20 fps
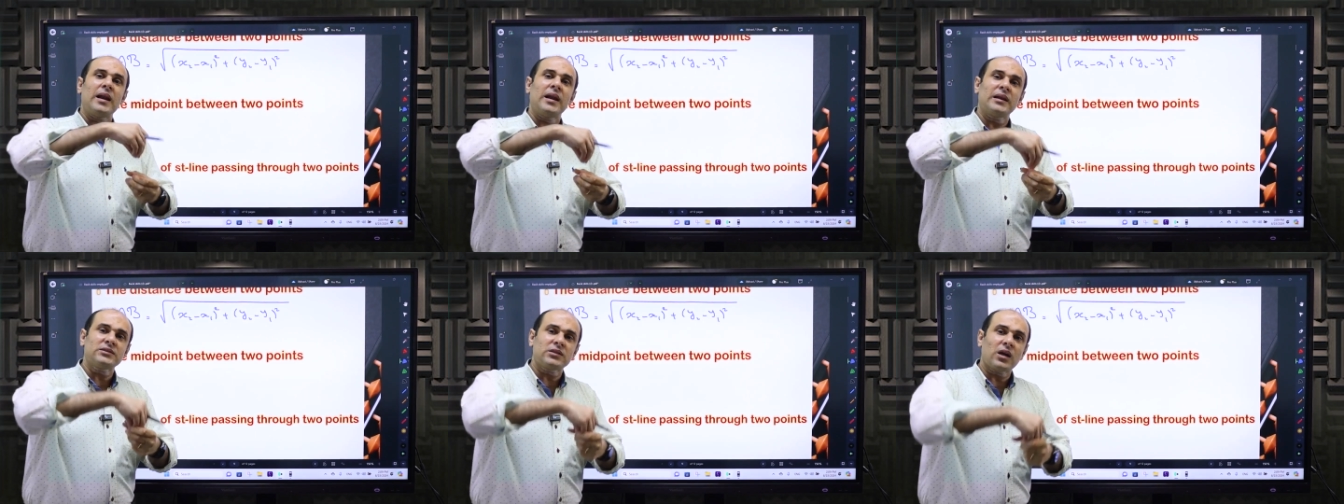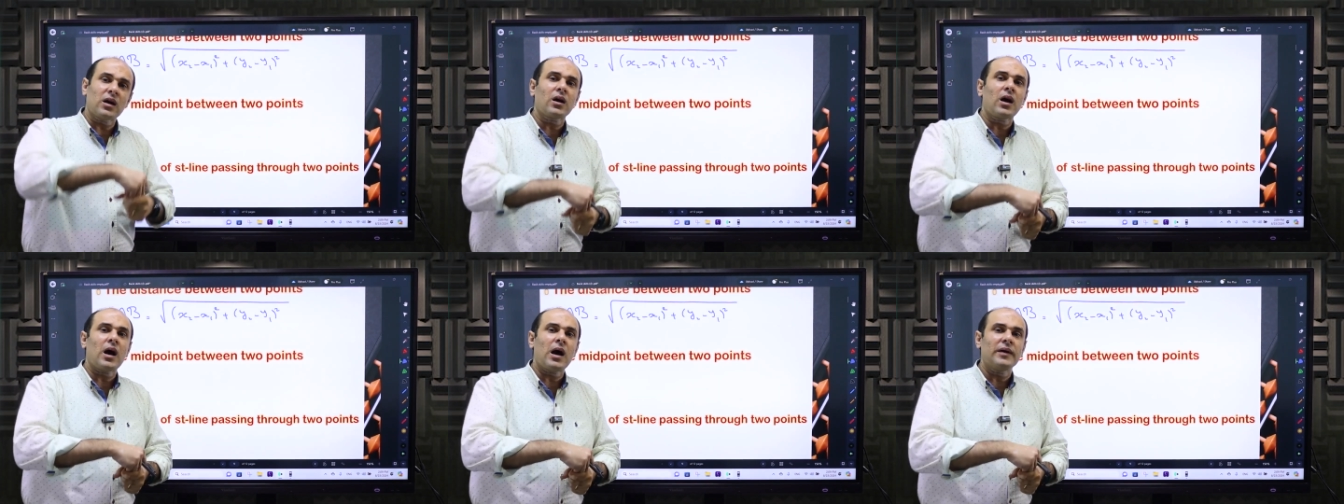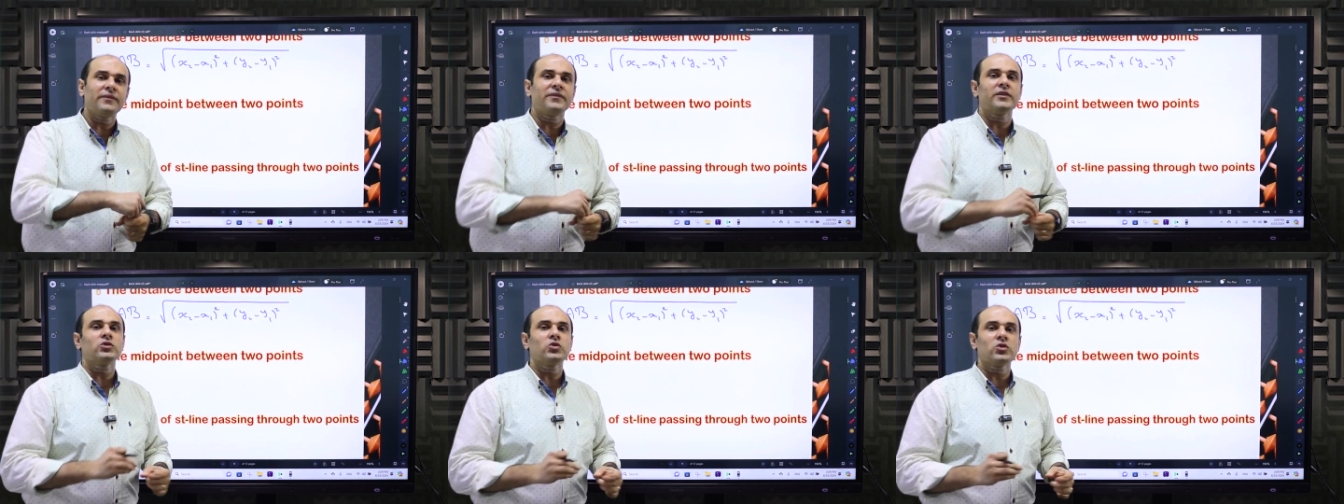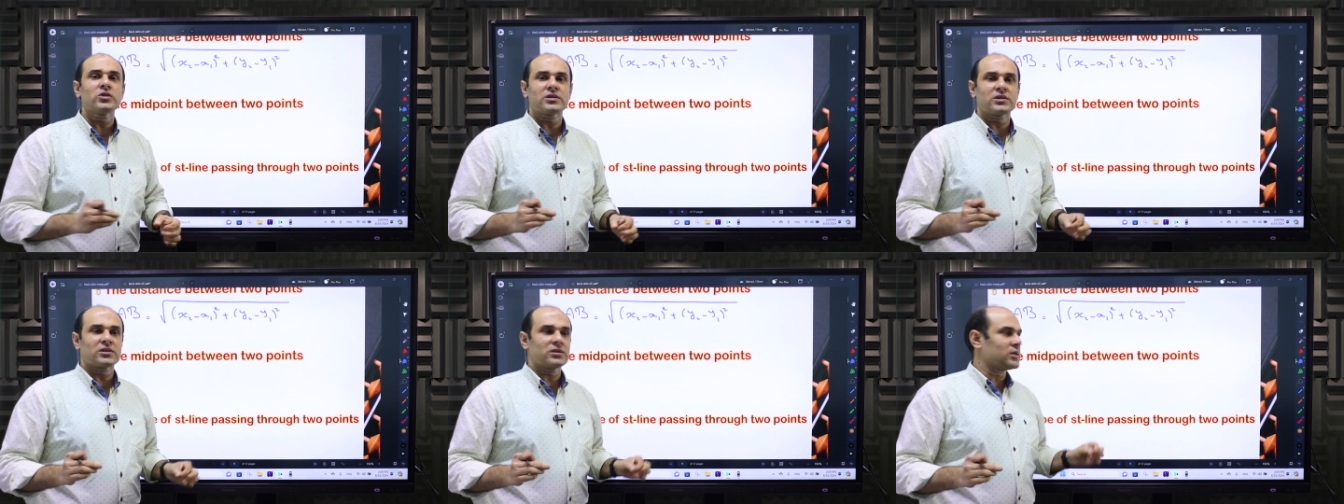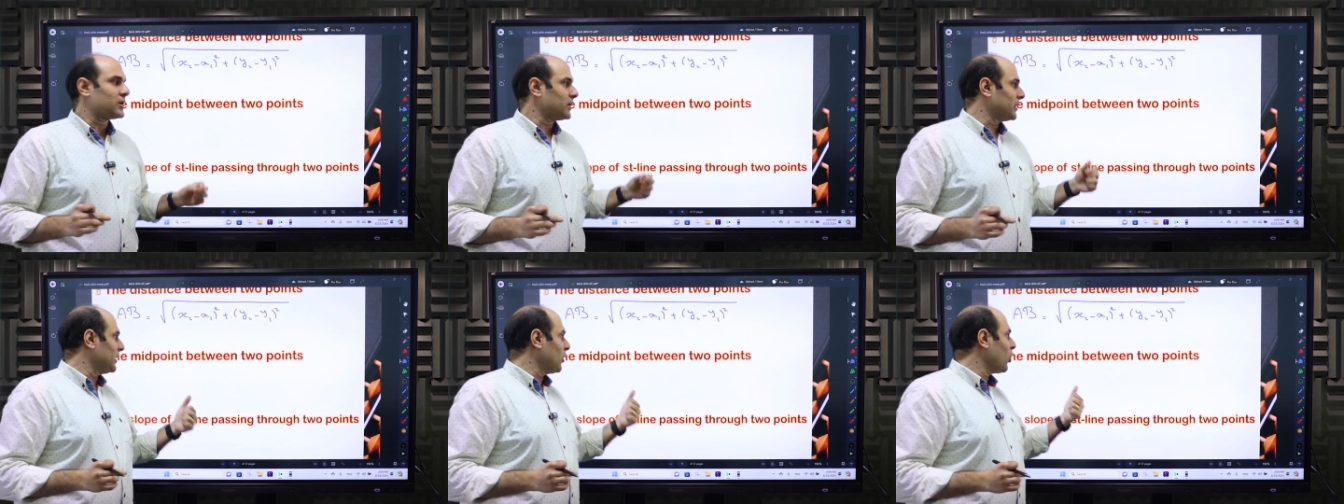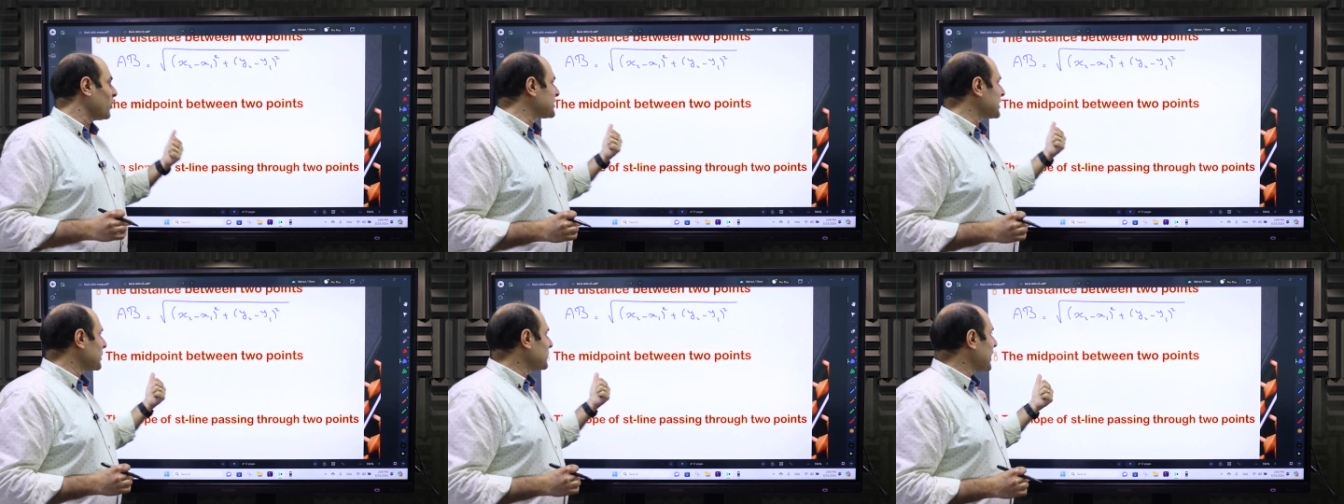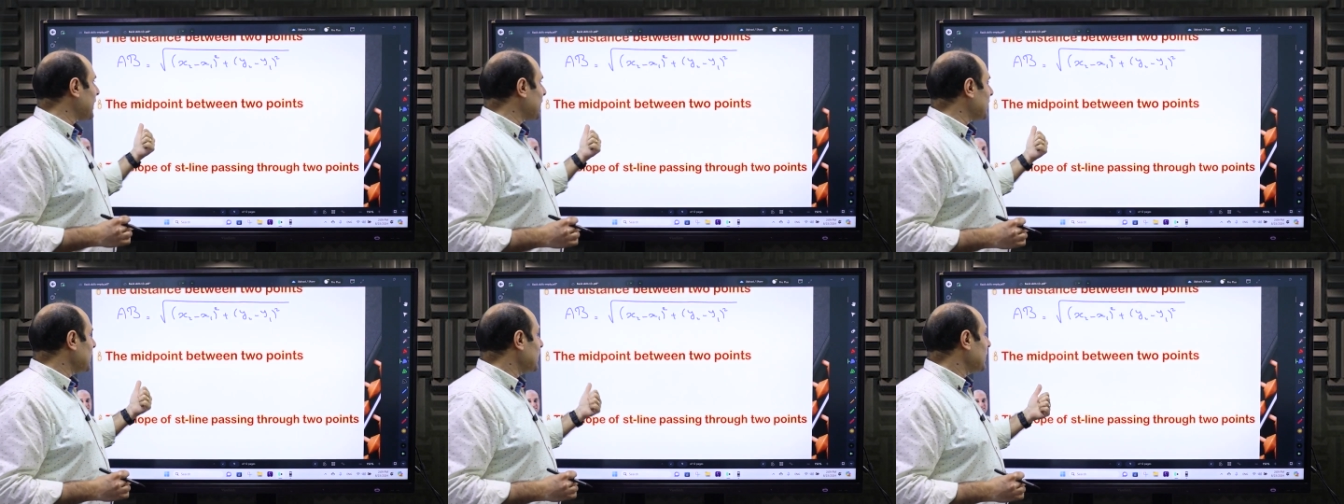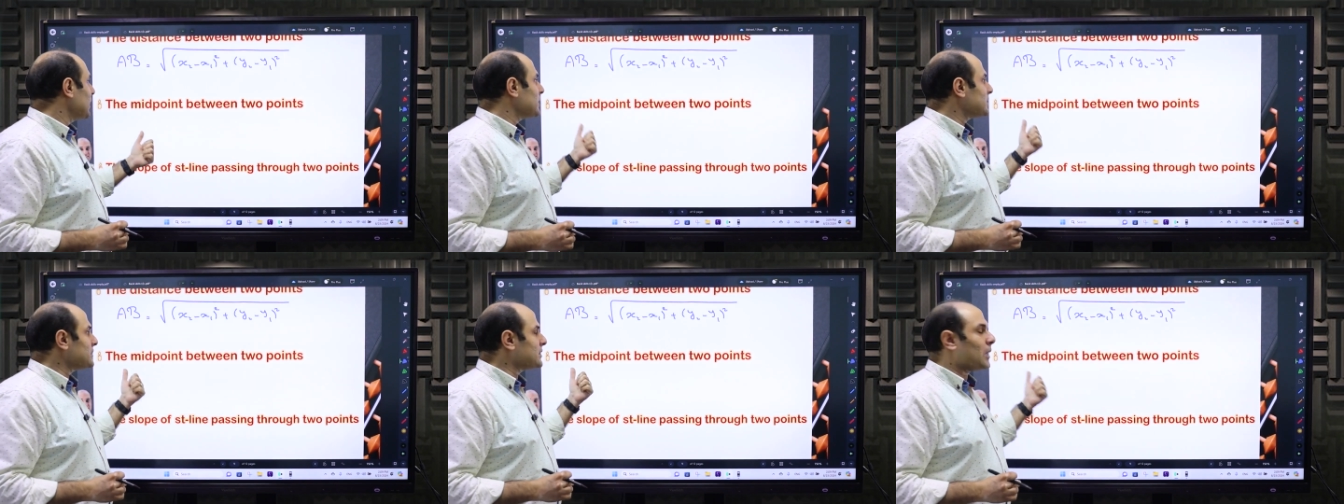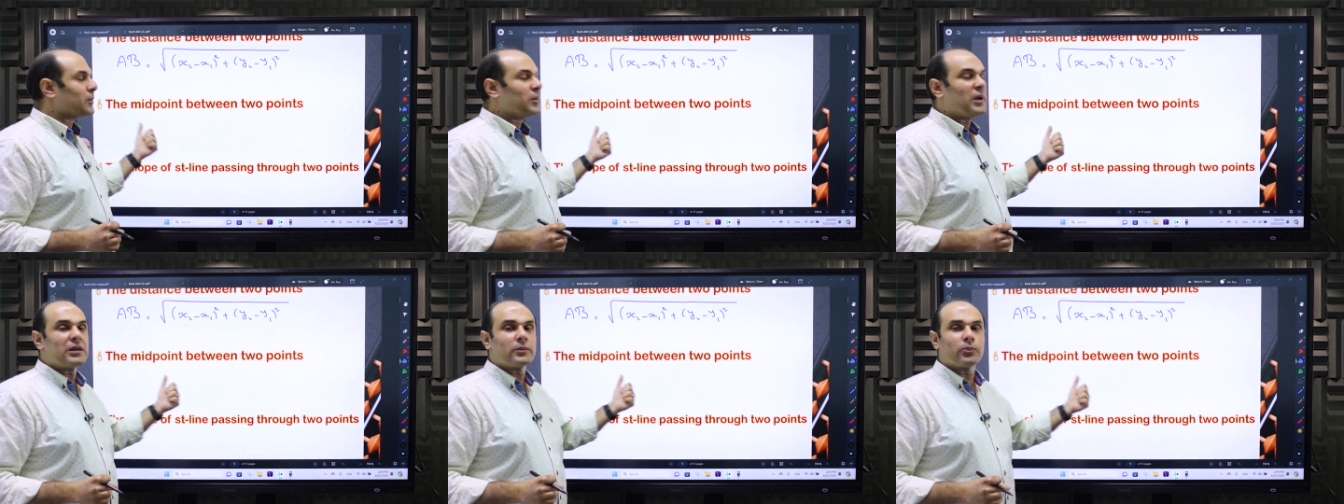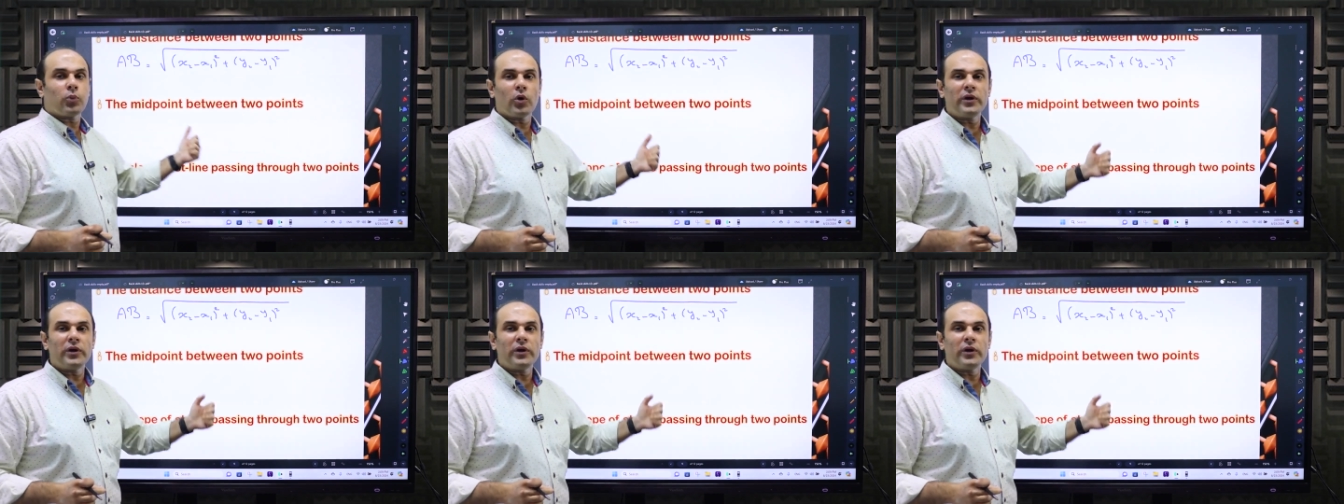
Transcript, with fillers: التي تقع في النص اللي هو بيسميها ايه ذا ميد